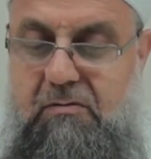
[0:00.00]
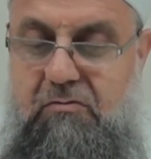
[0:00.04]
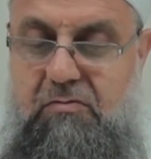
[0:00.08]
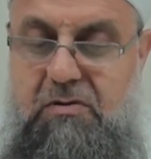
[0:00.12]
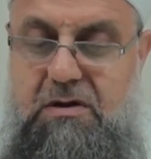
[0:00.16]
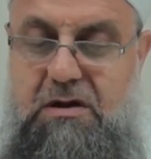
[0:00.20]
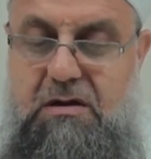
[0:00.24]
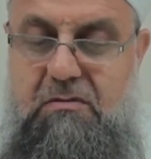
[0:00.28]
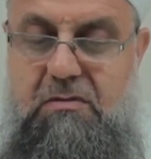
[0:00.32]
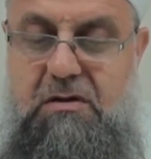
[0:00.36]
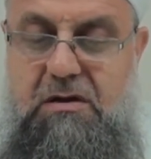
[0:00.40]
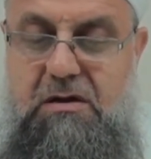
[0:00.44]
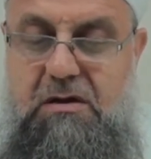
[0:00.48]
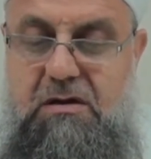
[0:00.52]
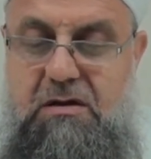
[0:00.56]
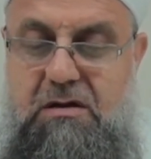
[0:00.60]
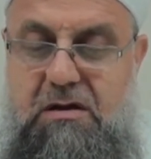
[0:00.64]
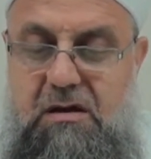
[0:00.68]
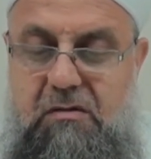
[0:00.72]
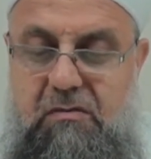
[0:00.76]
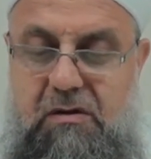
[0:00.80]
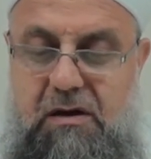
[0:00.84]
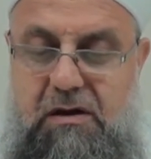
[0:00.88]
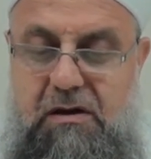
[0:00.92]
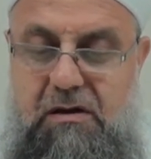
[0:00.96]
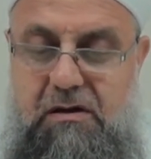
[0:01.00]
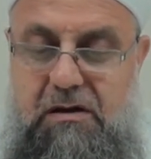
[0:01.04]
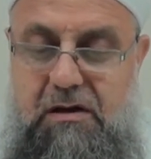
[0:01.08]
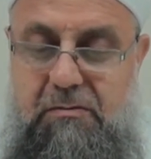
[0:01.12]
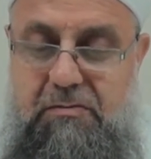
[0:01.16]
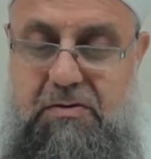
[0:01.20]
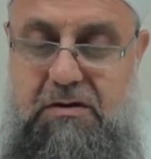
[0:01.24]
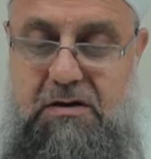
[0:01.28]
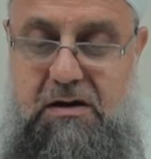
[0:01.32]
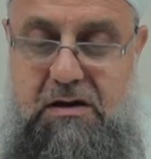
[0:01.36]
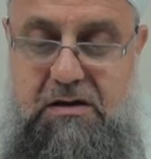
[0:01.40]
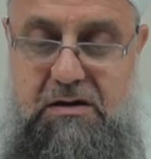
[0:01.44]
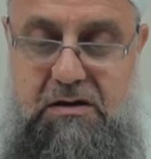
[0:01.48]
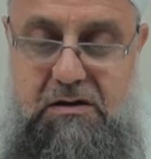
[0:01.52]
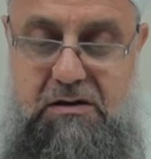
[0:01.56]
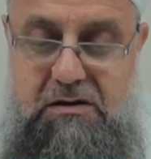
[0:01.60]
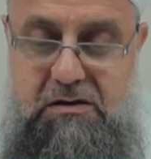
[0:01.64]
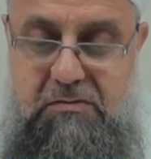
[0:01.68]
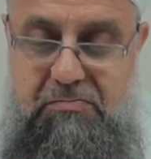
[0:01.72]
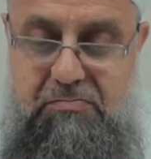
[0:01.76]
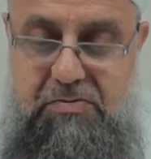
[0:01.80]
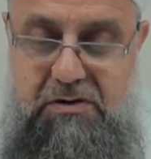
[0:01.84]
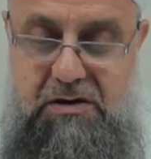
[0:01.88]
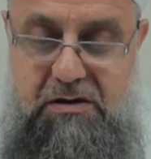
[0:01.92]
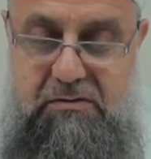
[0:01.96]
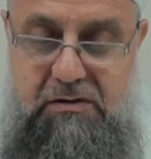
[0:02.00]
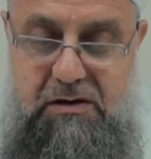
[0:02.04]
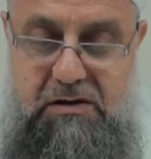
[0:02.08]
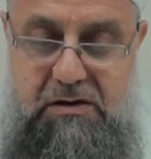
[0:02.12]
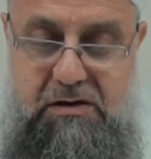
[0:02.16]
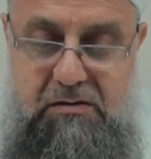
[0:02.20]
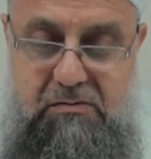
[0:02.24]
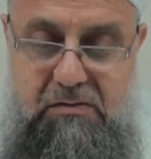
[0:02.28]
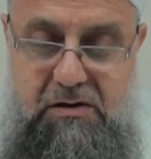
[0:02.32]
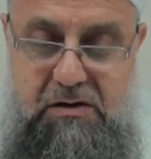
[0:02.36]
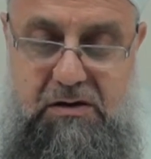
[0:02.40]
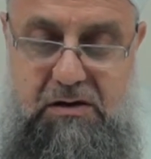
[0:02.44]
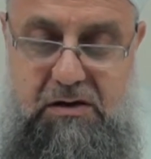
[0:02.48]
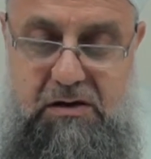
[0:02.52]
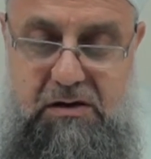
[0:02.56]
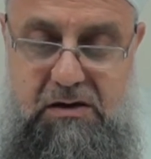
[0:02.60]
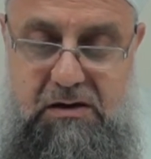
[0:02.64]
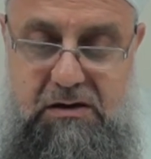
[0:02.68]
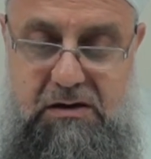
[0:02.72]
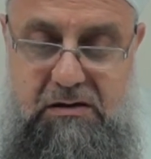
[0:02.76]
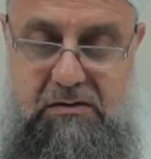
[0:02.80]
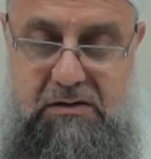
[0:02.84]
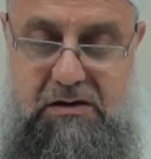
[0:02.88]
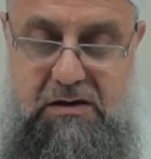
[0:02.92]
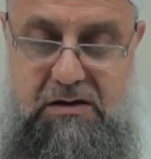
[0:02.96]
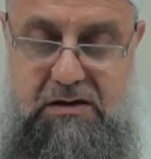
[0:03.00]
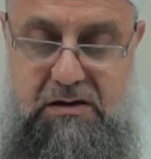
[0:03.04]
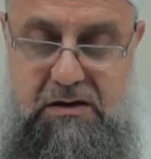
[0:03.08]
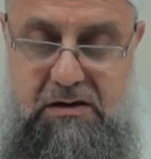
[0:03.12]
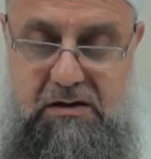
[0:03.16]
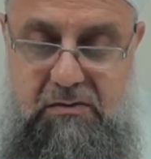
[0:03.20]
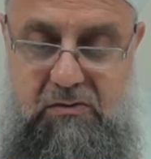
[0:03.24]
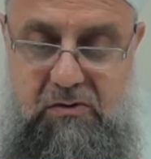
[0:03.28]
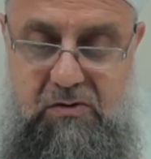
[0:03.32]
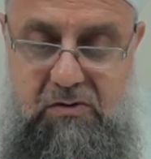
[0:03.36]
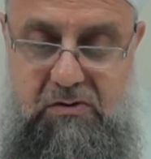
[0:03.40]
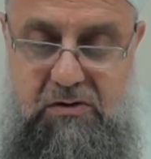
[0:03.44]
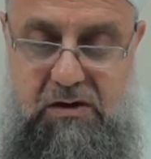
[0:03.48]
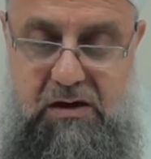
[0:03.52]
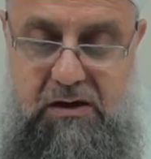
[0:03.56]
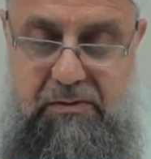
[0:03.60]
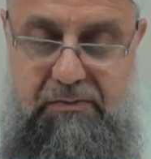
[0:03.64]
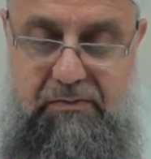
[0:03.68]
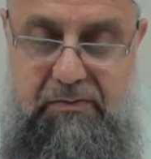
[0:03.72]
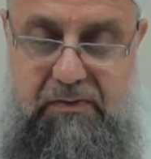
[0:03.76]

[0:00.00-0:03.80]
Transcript: Bizim için semanın kapısı açıldı. Bir de baktım ki Adem aleyhisselam orada.